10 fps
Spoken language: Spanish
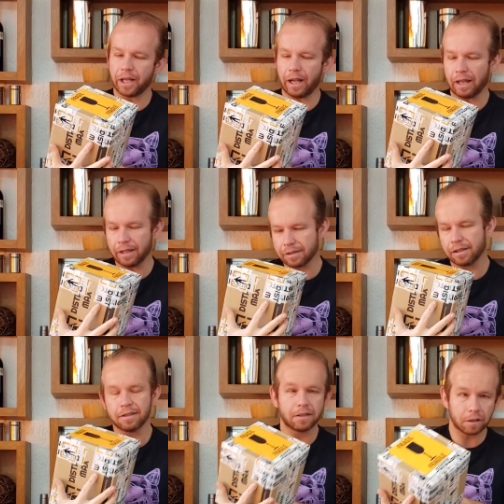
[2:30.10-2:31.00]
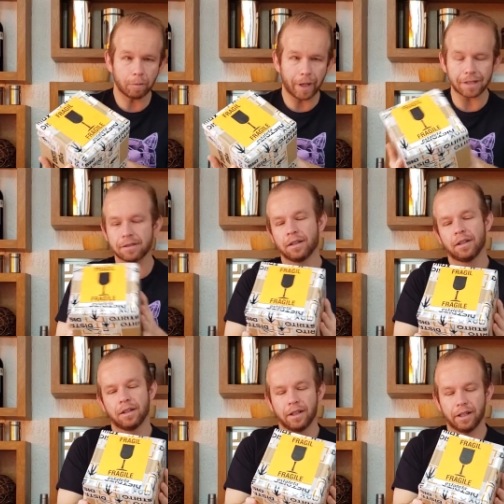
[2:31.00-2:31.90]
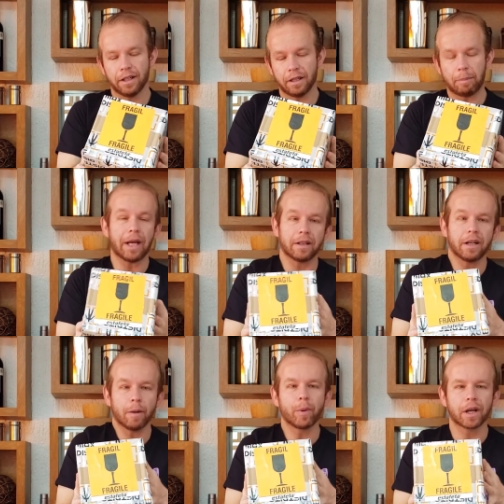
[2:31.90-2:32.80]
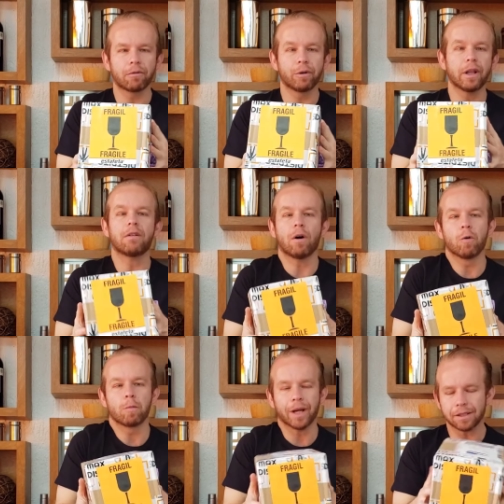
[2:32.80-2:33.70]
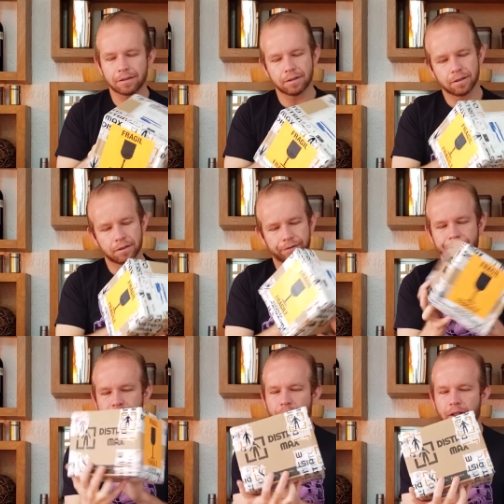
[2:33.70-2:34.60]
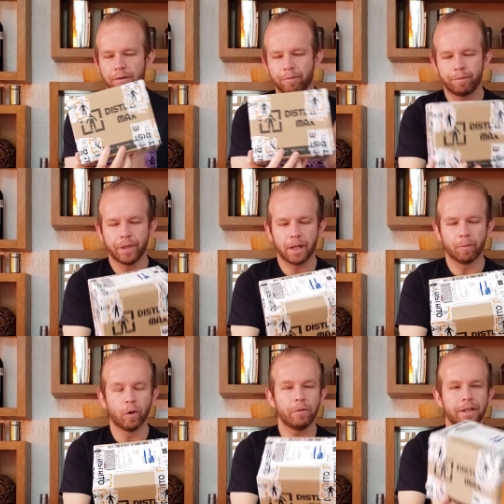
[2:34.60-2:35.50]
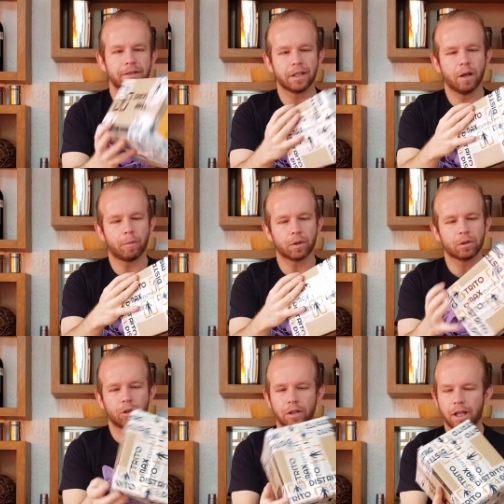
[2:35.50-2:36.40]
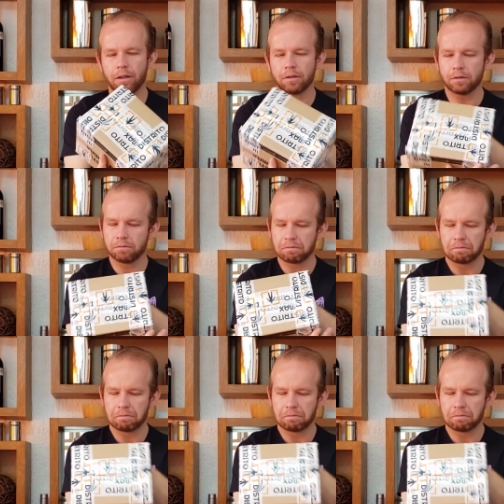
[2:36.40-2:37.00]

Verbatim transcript: agradece el poquito Max. Eh, paquetería puede cuidarlo aún más. Viene muy bien sellado por todos lados